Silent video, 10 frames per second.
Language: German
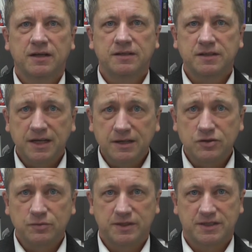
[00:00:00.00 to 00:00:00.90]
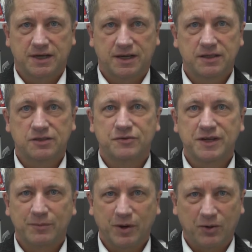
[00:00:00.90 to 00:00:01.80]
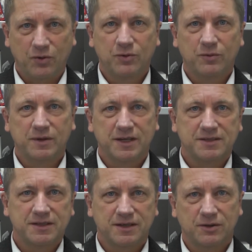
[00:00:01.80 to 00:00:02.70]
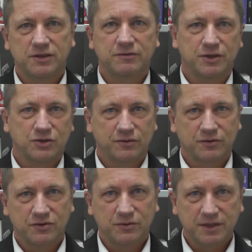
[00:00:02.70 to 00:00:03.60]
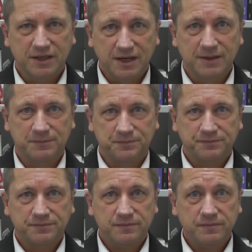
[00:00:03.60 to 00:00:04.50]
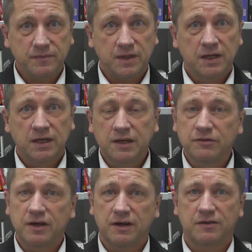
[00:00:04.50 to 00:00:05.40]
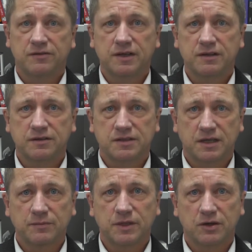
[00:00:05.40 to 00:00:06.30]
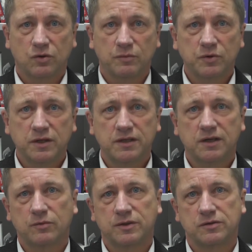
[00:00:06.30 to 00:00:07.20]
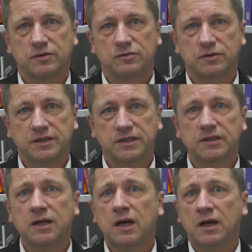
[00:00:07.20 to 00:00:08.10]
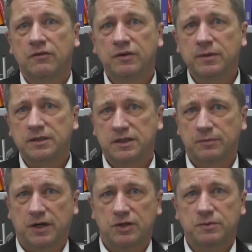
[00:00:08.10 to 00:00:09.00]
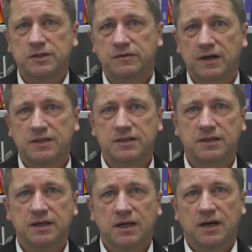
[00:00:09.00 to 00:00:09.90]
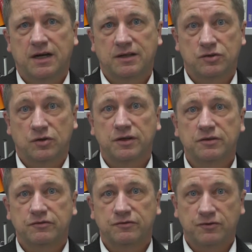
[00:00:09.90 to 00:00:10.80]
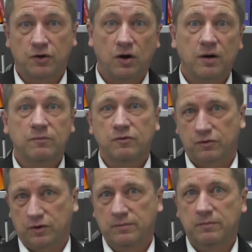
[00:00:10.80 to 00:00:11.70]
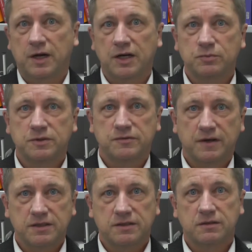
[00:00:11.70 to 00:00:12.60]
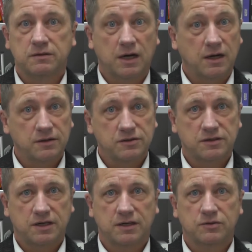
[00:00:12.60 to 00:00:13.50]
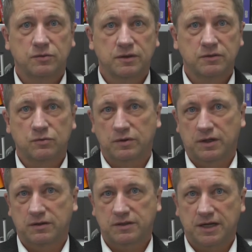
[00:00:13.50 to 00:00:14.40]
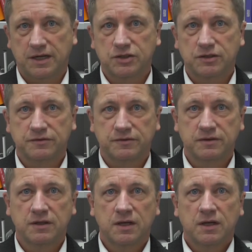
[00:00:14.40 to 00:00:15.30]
das Geld zu bezahlen, das wir ja brauchen, um letztlich auch die Wirtschaftung zu betreiben. Hier wäre es sehr interessant, mit der Community darüber zu diskutieren, wie man sich beispielsweise eine solche Form von beispielsweise Tageszeitungen oder auch Zeitschriften